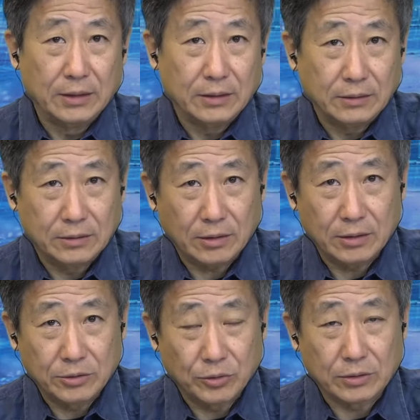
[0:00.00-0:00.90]
你知道他
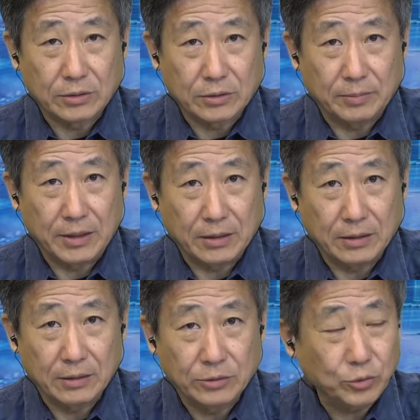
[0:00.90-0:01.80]
做怎么样呢？
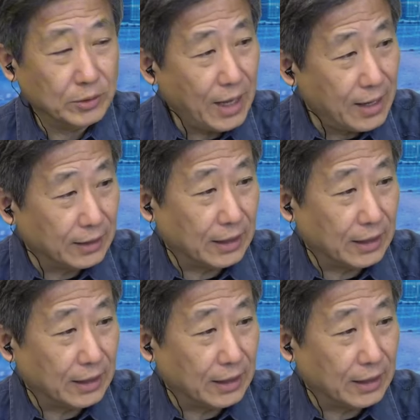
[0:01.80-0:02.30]
做大了。